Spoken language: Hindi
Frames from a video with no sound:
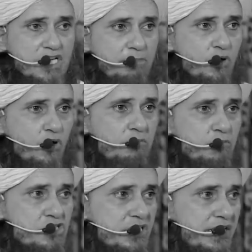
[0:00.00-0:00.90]
जब कोई
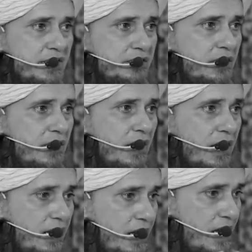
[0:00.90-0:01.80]
मुश्तहिद
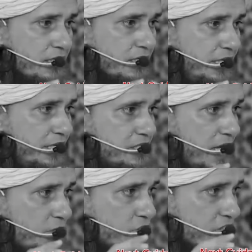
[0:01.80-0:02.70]
अल्लाह की
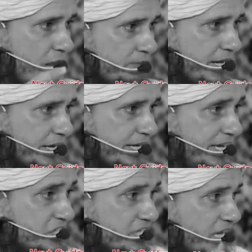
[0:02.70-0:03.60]
रज़ा को सामने रख के
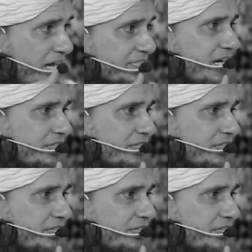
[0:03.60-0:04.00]
इजतहाद